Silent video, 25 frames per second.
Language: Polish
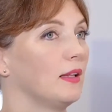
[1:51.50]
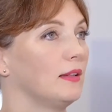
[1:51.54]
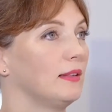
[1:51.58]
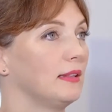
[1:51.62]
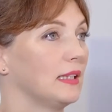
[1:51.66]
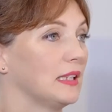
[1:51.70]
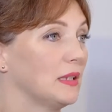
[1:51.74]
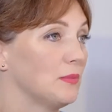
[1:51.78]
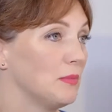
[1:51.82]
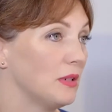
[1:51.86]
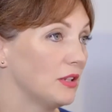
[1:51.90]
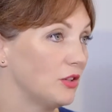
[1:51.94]

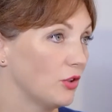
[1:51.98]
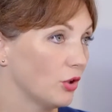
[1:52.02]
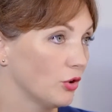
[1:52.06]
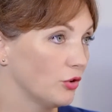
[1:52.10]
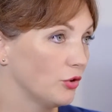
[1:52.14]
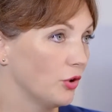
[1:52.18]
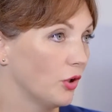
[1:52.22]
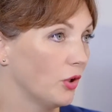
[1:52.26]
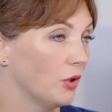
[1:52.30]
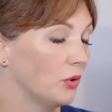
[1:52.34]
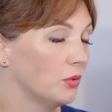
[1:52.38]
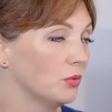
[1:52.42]
nad
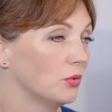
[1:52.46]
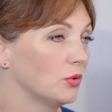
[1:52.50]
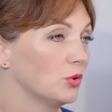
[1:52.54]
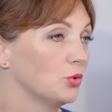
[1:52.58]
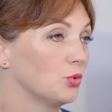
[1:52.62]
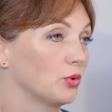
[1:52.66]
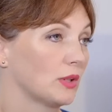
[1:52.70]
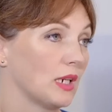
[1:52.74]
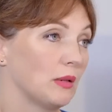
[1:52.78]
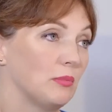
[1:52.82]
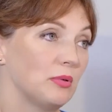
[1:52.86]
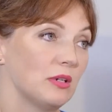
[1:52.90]
metodą,
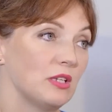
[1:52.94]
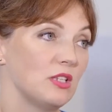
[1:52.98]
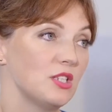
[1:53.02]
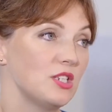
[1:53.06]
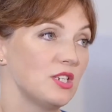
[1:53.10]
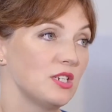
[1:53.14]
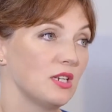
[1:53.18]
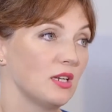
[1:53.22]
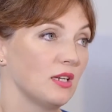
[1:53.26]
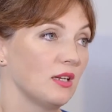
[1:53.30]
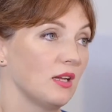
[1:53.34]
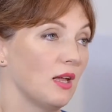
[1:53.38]
która
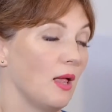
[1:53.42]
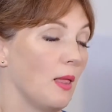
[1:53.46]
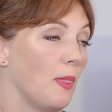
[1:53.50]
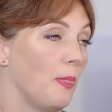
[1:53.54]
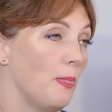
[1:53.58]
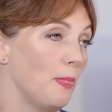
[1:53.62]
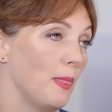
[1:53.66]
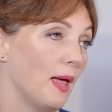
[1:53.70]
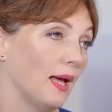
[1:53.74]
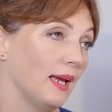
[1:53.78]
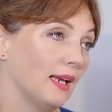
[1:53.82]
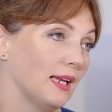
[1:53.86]
będzie
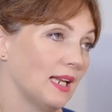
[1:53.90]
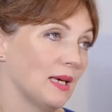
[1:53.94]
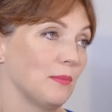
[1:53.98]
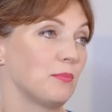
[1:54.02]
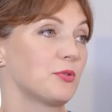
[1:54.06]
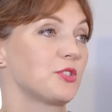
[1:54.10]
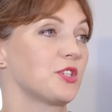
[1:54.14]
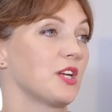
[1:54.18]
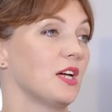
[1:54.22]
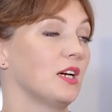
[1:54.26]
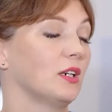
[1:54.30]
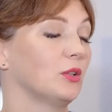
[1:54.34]

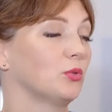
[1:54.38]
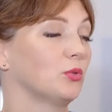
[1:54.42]
najlepsza,